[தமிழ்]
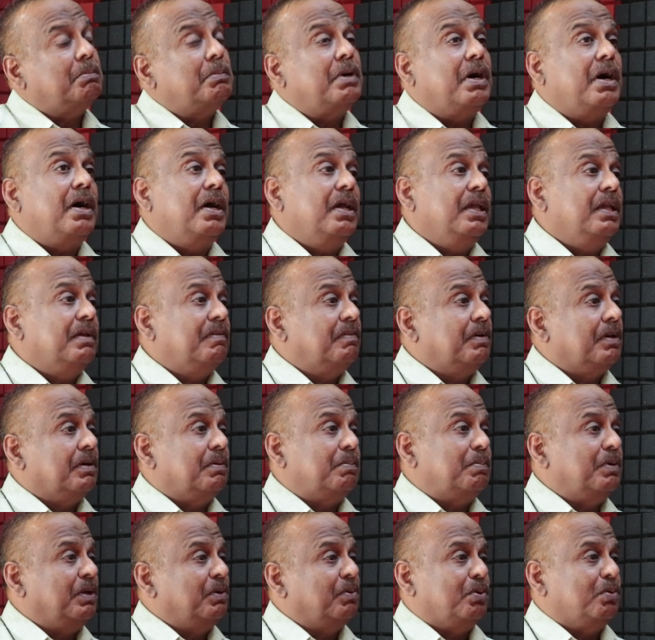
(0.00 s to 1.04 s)

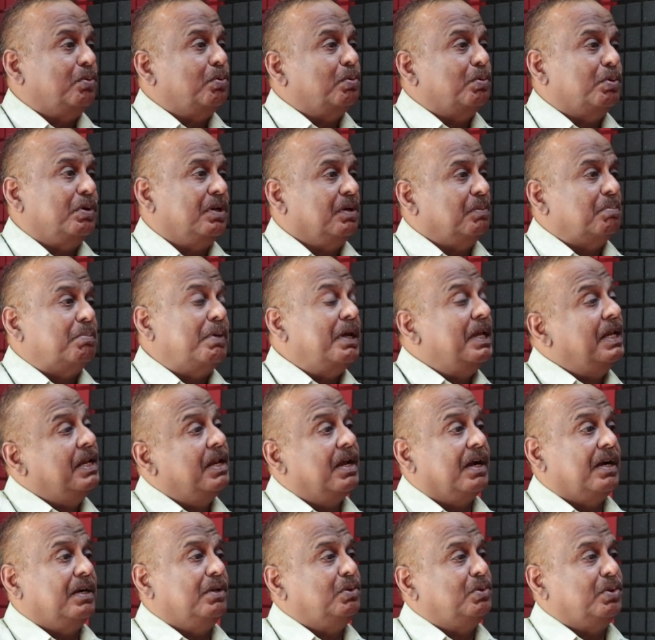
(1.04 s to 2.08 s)
மாயவரம்னு ஒரு ஊர்
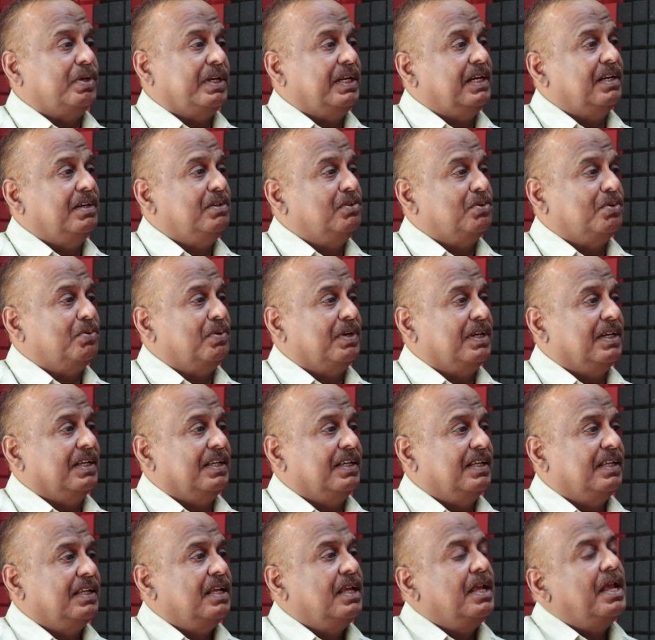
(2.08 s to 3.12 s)
மயிலாடுதுறைன்னு சொல்லுவாங்க
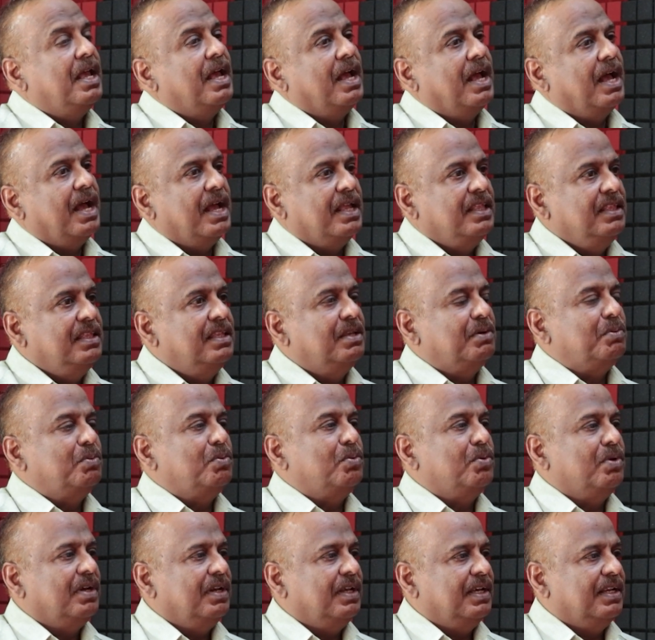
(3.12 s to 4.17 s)
அந்த
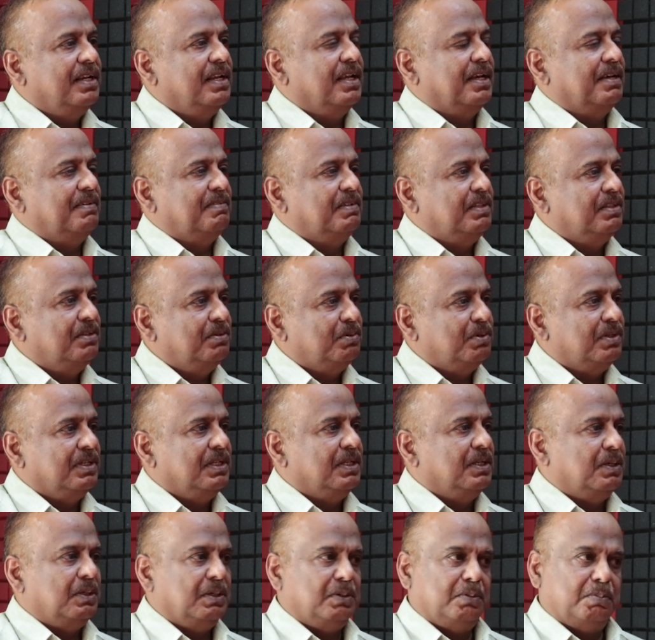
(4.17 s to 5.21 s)
ஊரில் நான் வந்து ஒரு
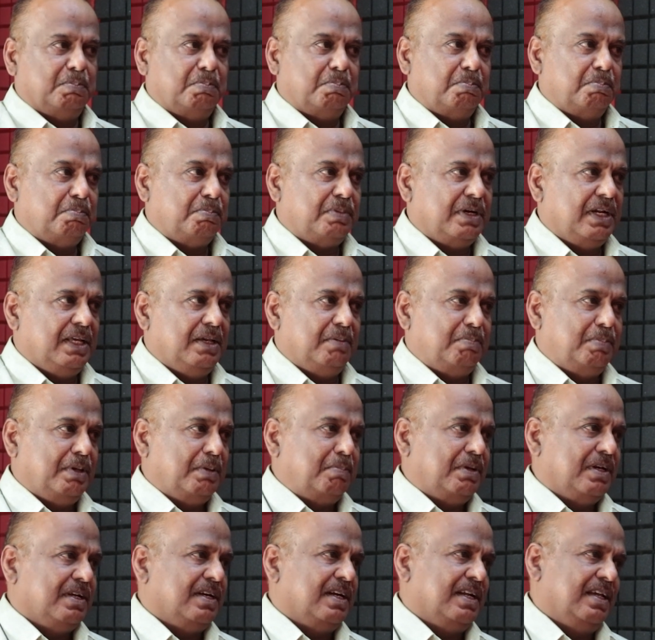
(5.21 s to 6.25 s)
பழைய
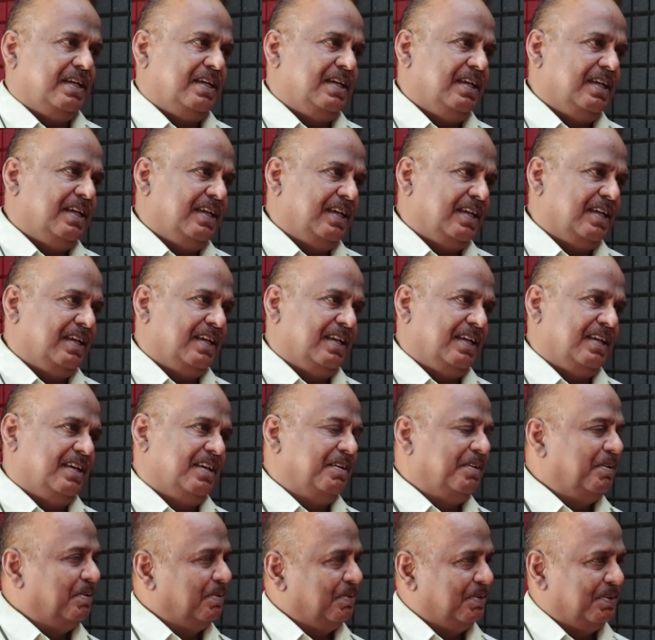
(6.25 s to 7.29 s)
பேப்பர் கடைக்கு
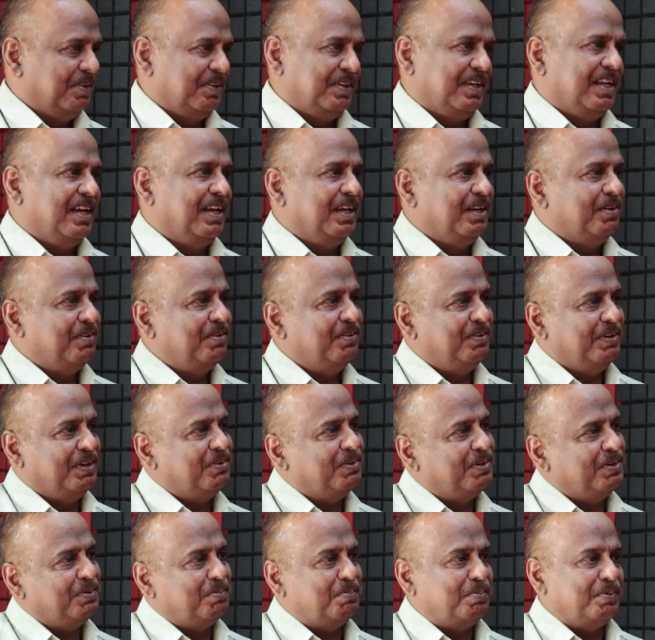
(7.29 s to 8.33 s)
நான் இன்னும்
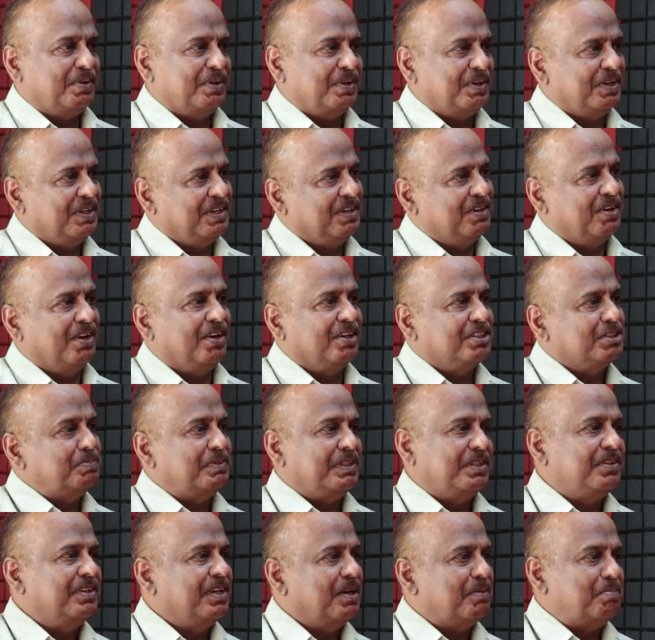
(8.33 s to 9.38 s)
இன்னொரு கிளாக்
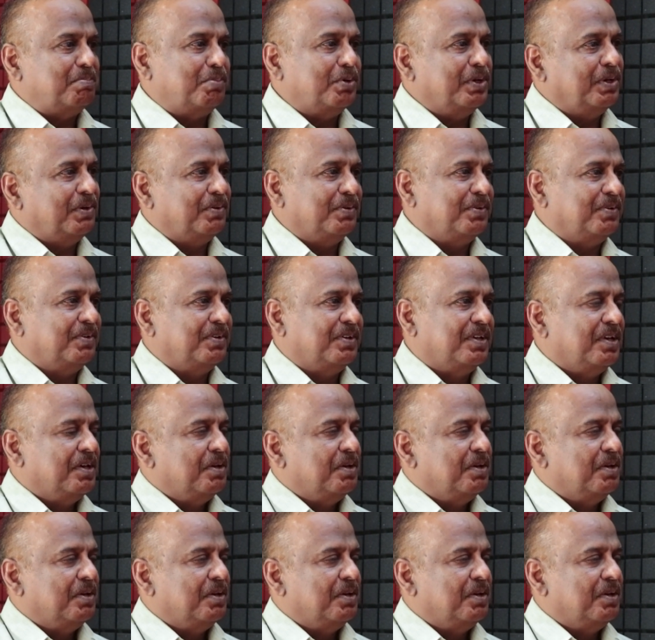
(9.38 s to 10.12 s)
ஸ்மித்தை நான் போயிருக்கோம்